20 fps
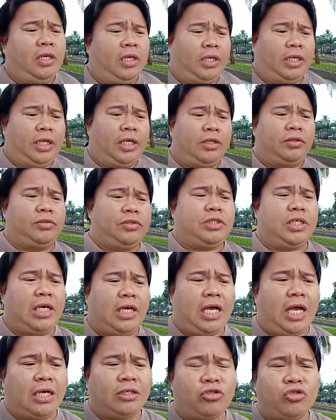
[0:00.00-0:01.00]
Niingon siya
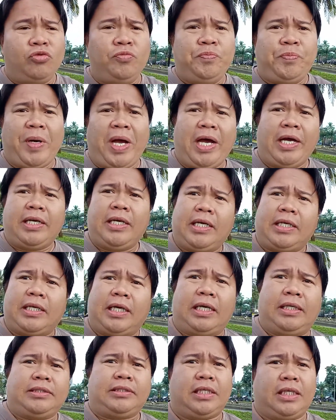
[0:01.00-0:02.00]
nga ang sumpa ana
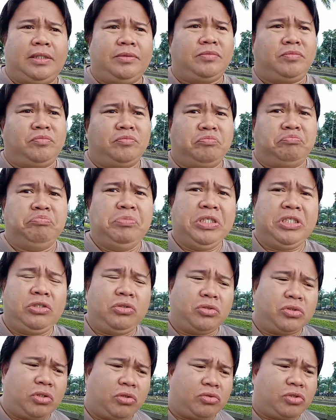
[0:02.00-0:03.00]
ga sa
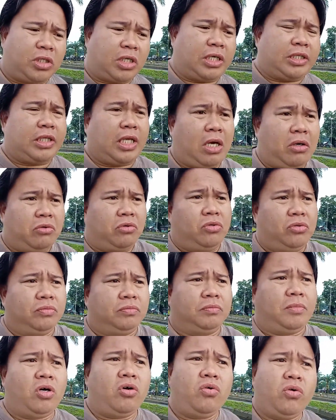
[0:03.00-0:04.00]
bisyo sa usa ka tawo
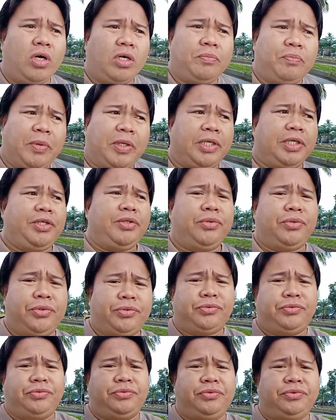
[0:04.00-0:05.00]
mao ang
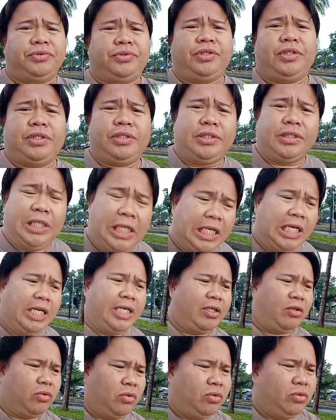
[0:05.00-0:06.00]
pag-ingon
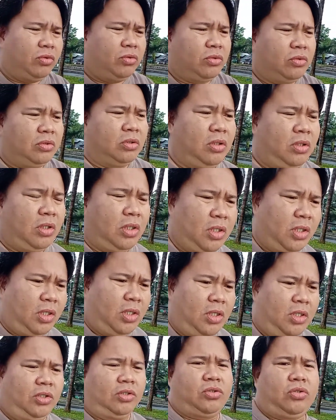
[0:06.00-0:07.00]
dili ko.
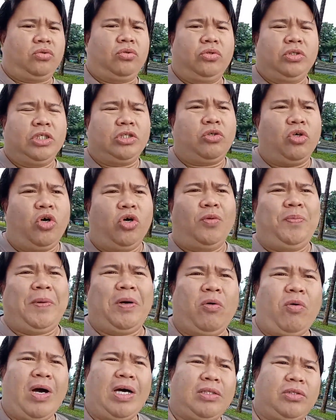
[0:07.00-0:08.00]
So kung nituo pa
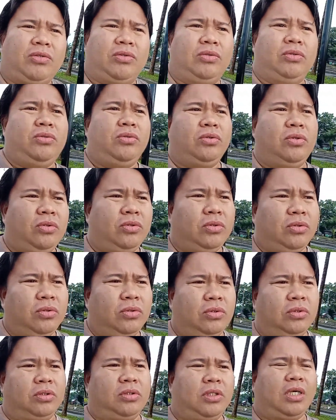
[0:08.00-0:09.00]
ko ato,
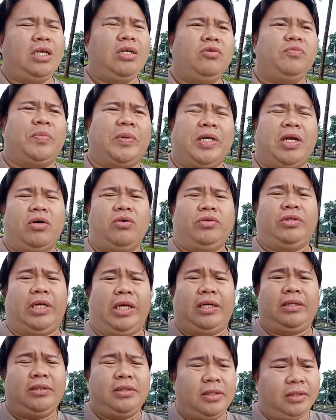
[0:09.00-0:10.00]
karon panahon na